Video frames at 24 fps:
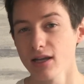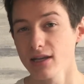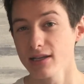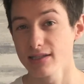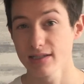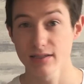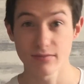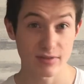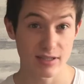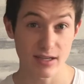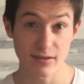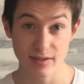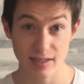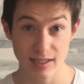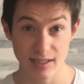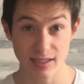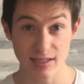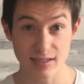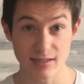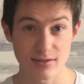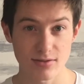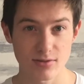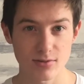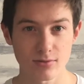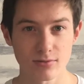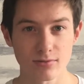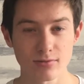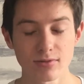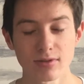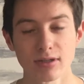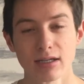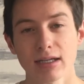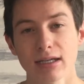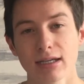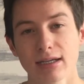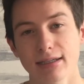Si vous avez des
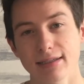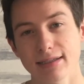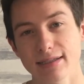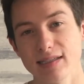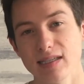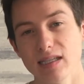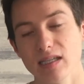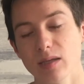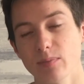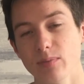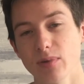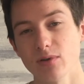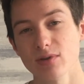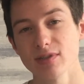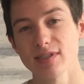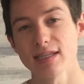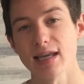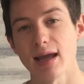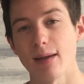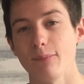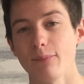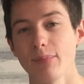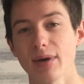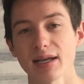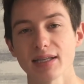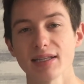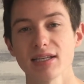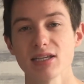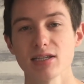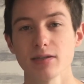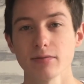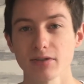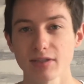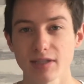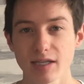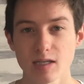questions, n'hésitez pas aussi à me
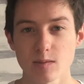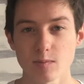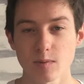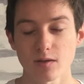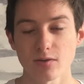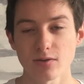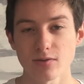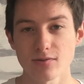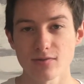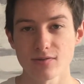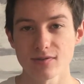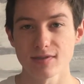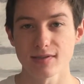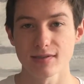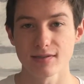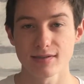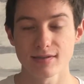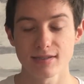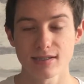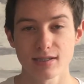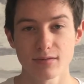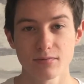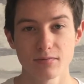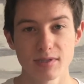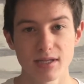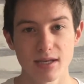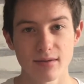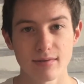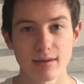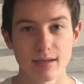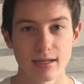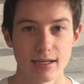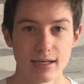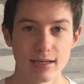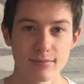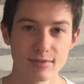partager votre expérience si vous
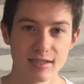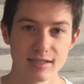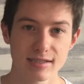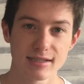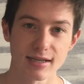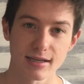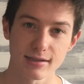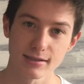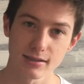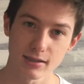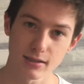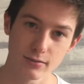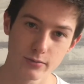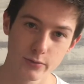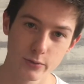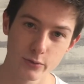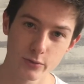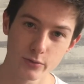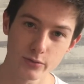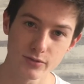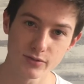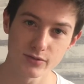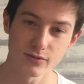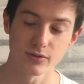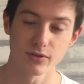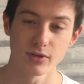avez la petite carte Revolut.